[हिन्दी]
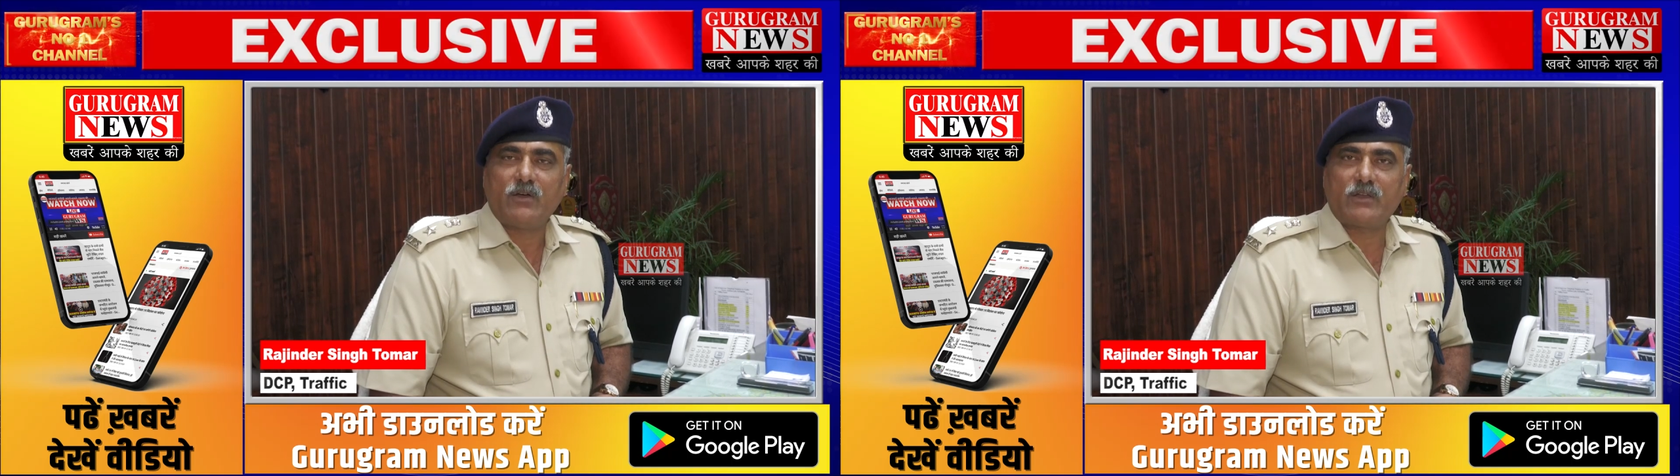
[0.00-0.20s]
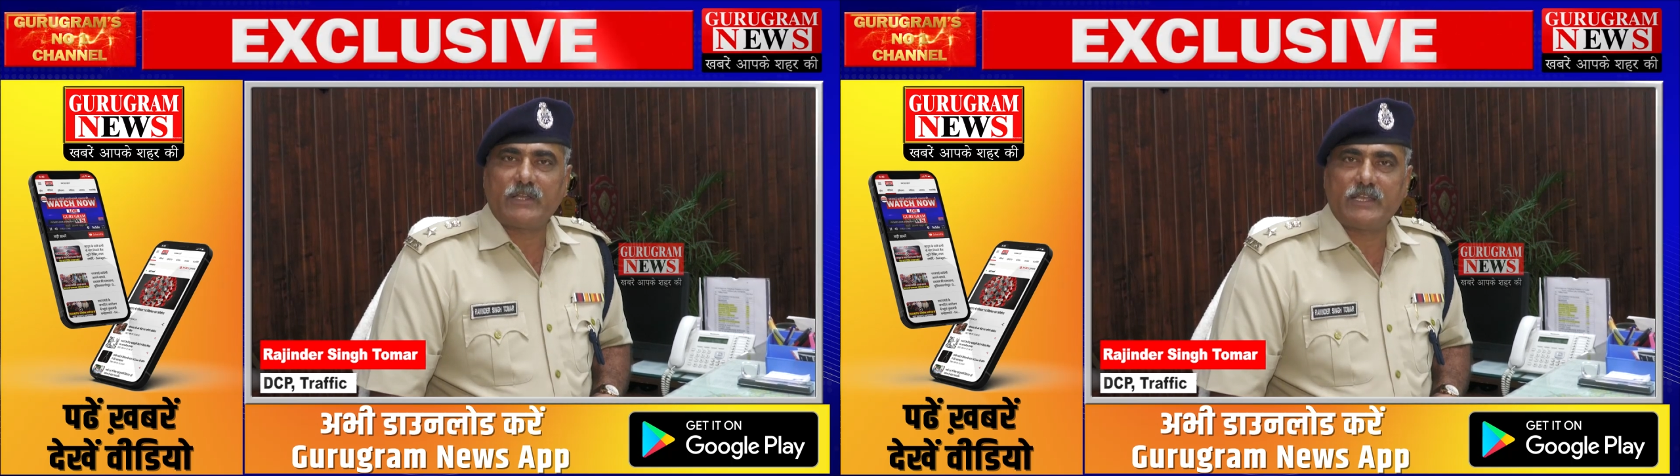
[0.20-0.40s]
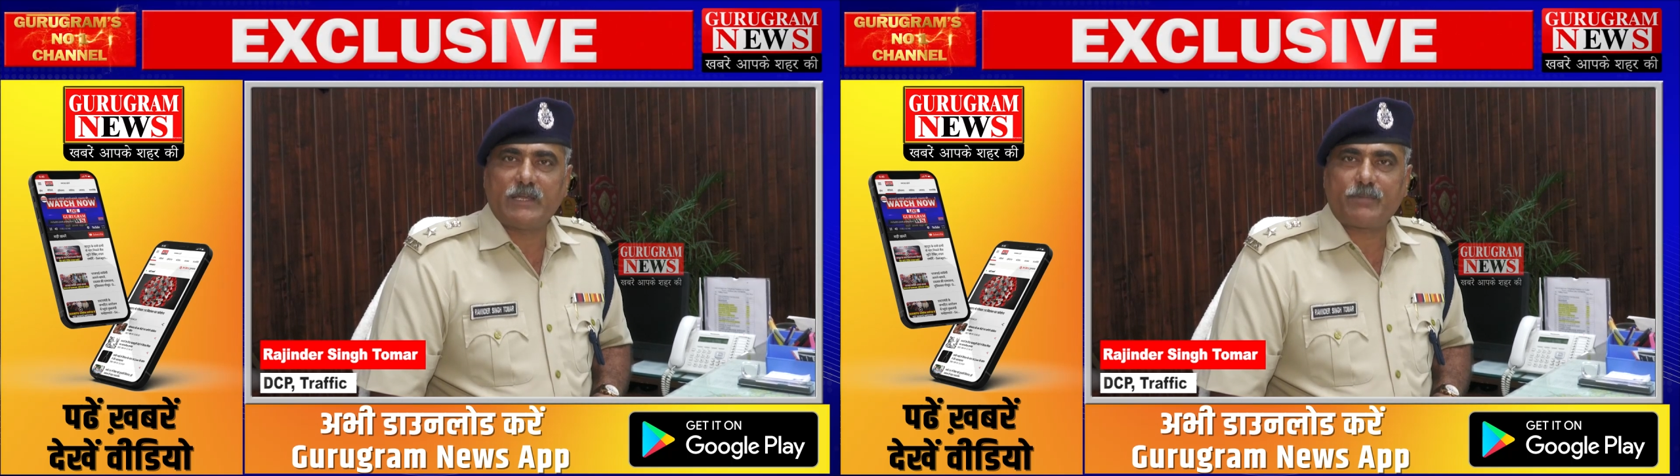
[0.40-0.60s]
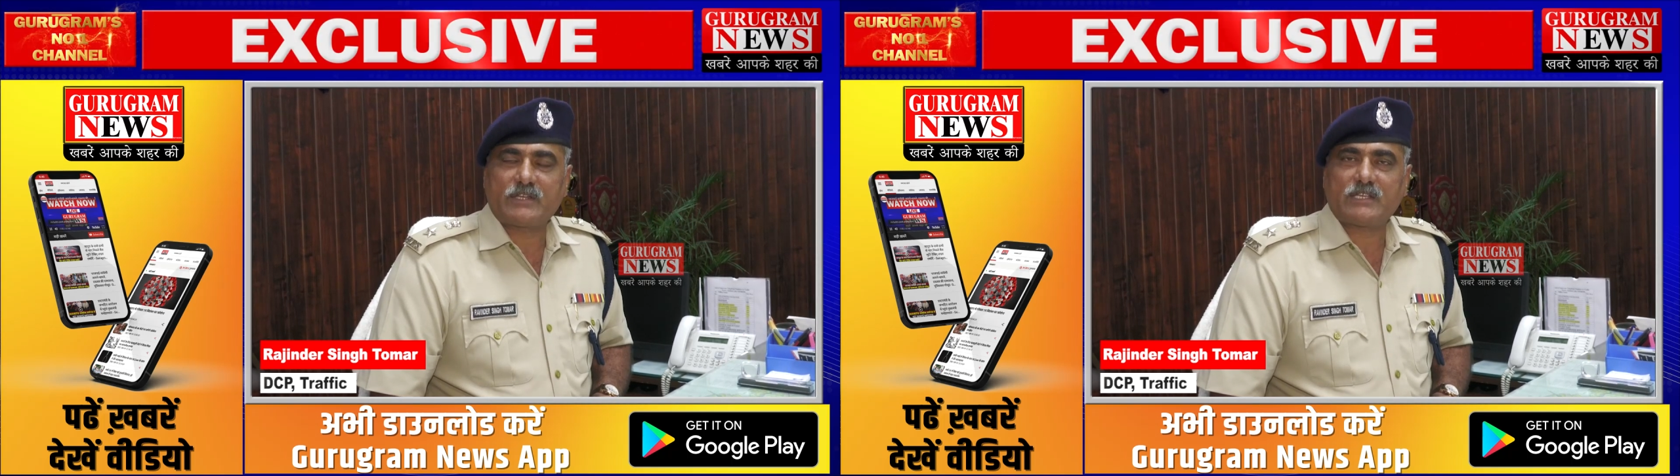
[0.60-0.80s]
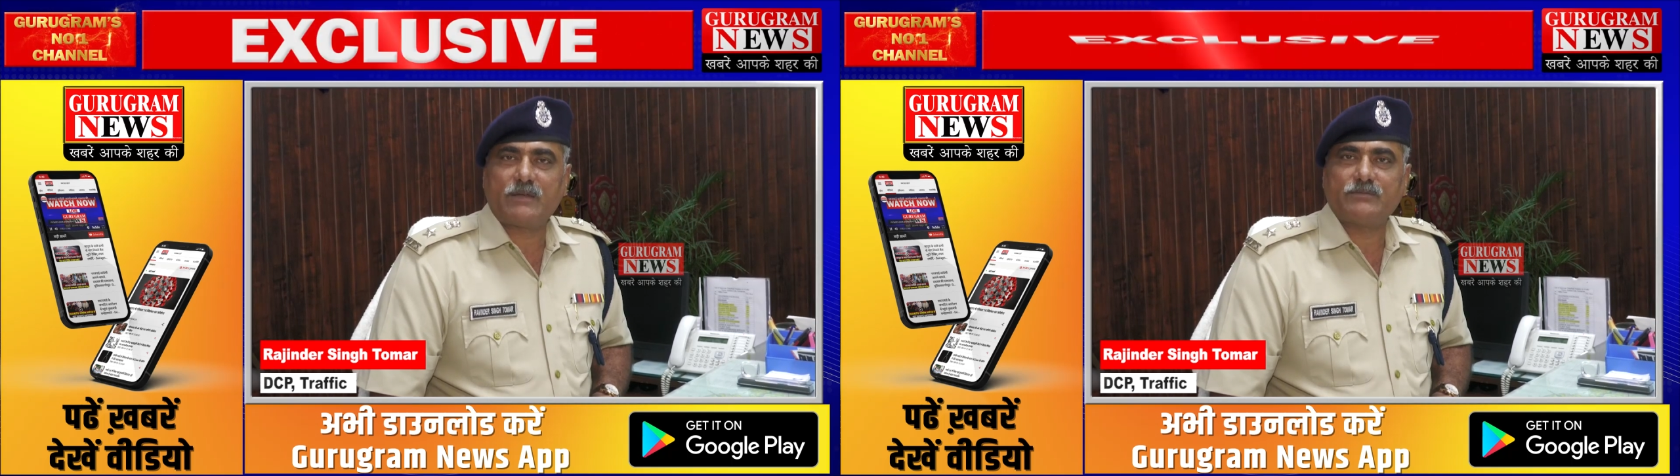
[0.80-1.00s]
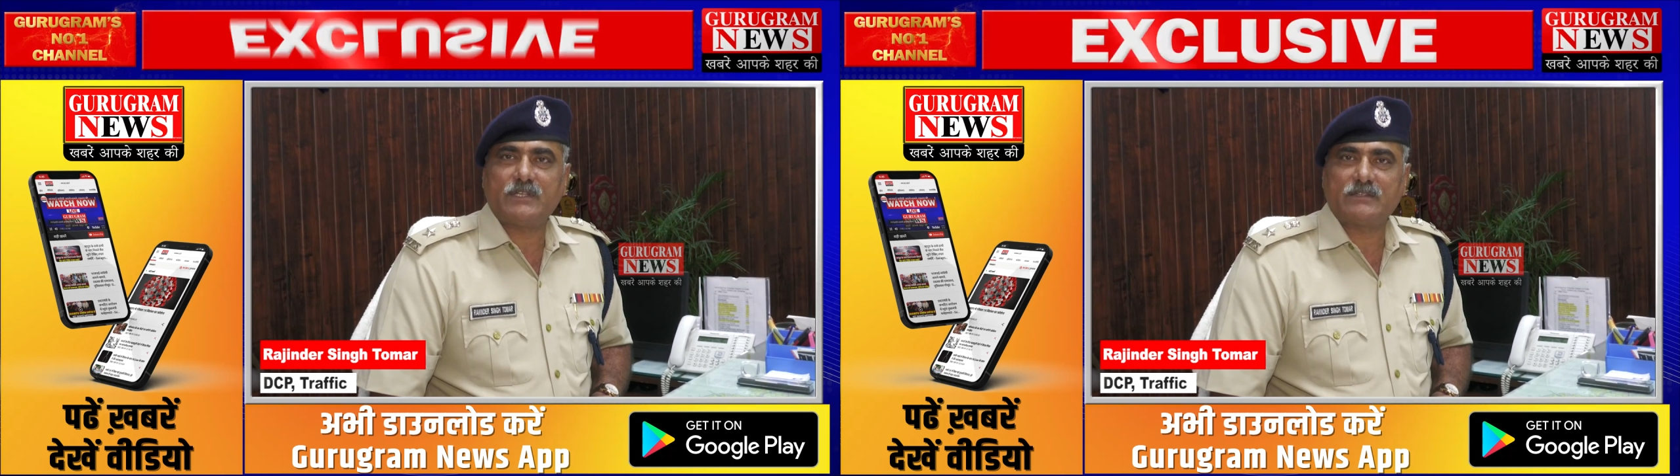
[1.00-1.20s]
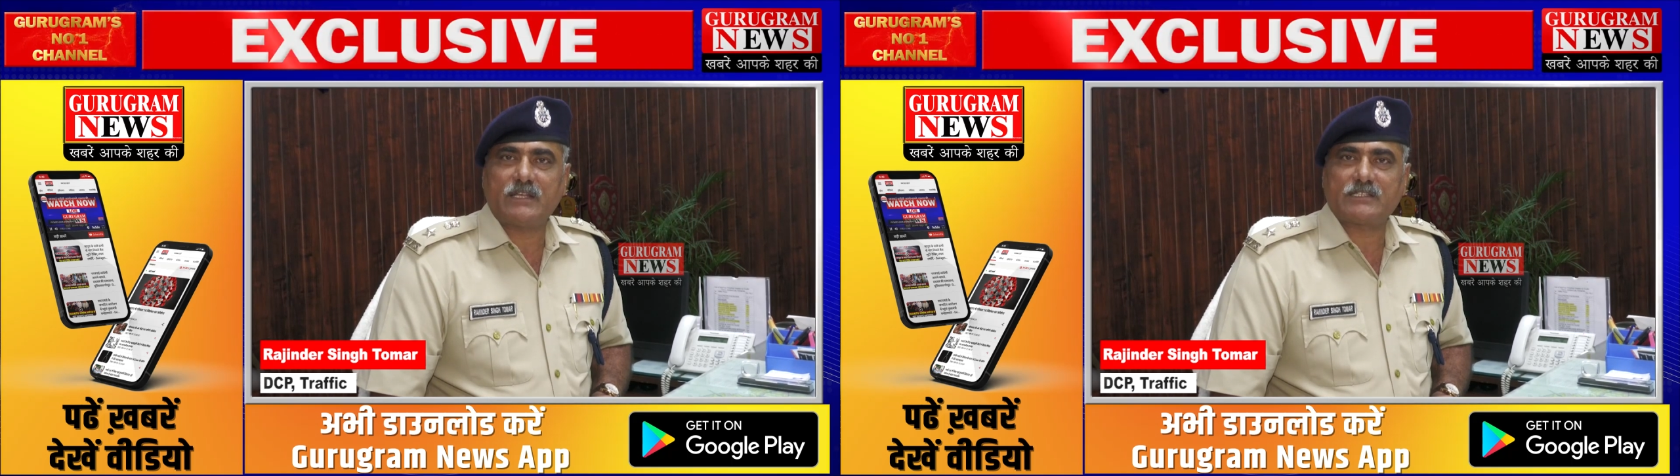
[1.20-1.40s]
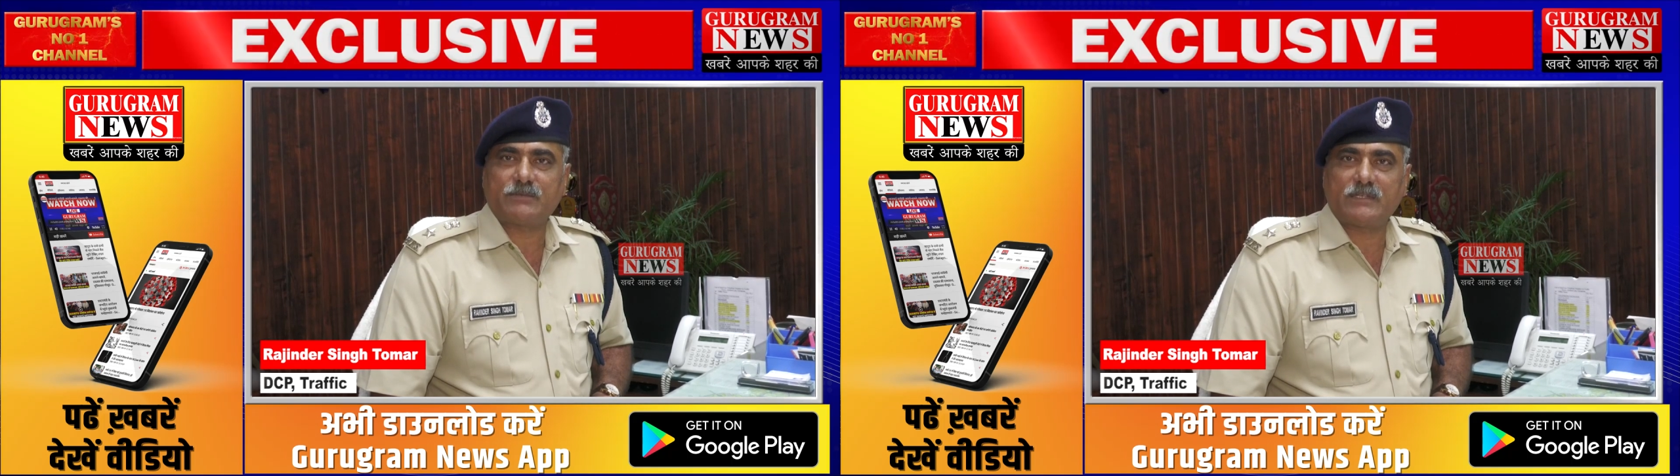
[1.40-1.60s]
और यही अपेक्षा हम
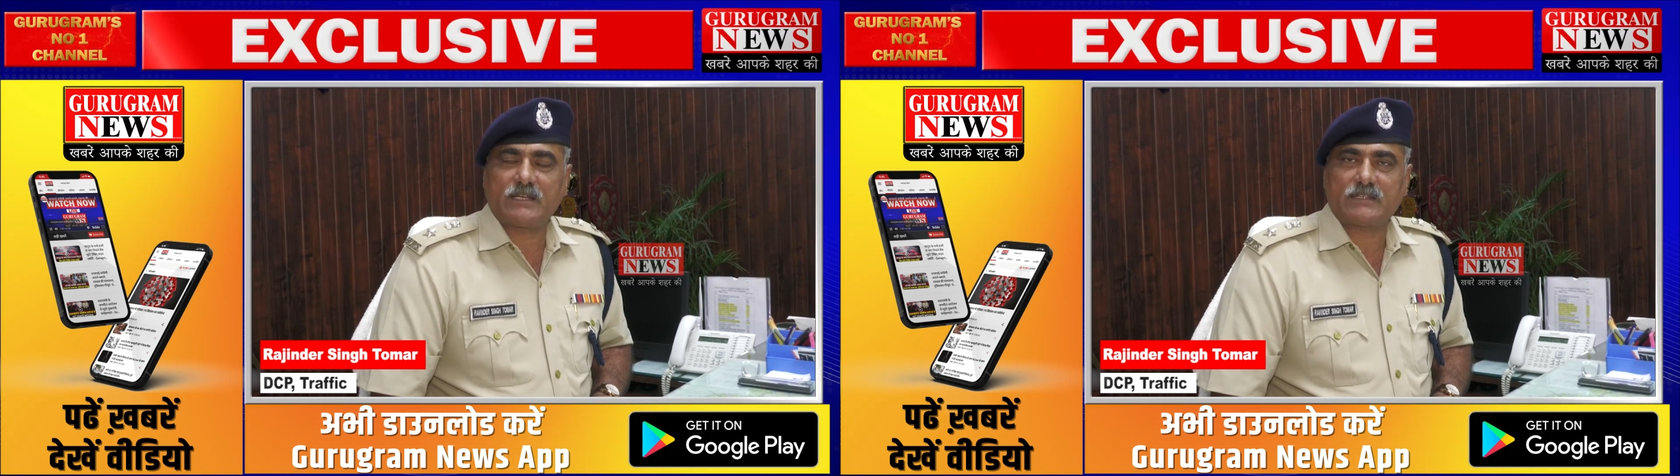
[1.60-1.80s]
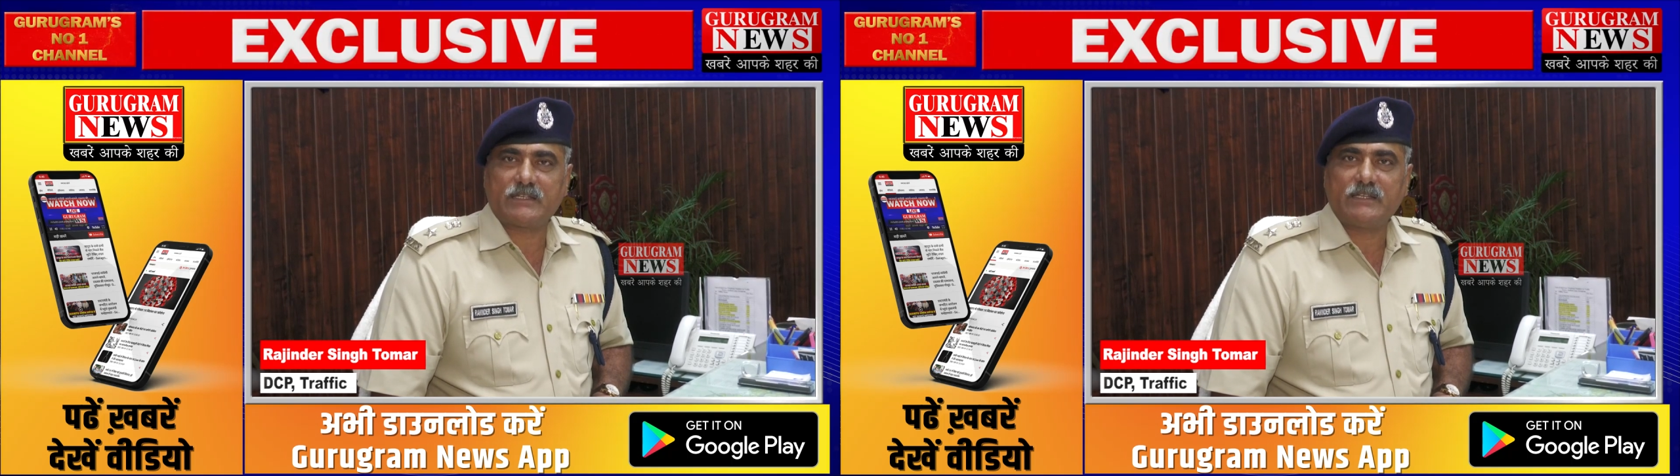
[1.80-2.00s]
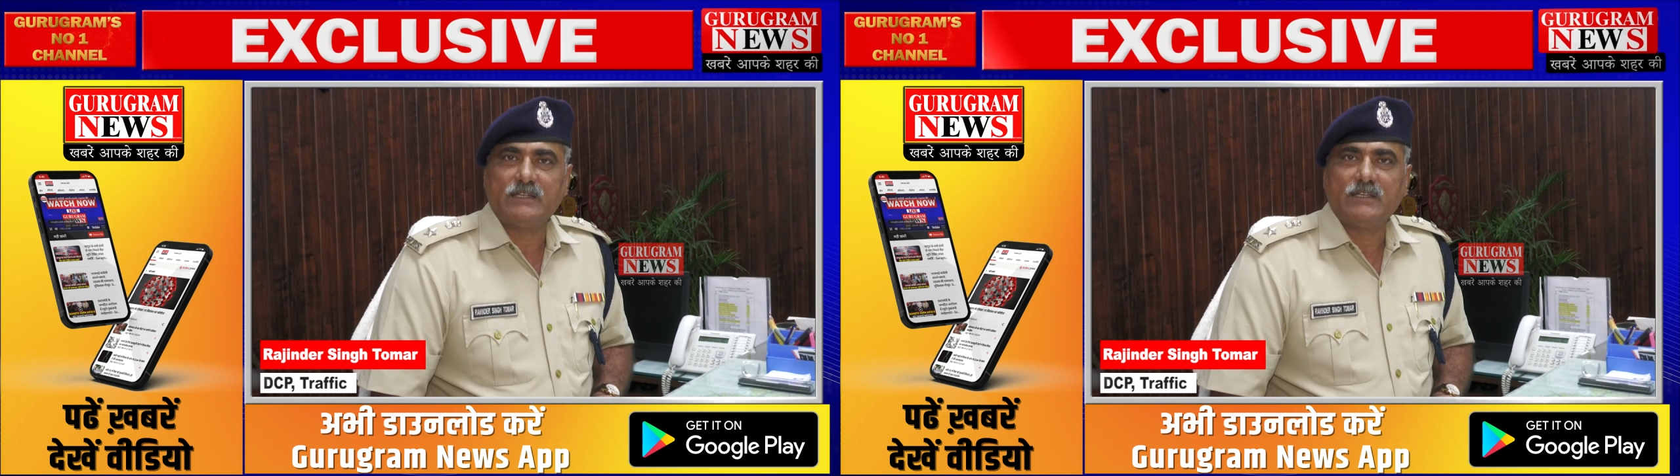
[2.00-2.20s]
जनता से भी करते हैं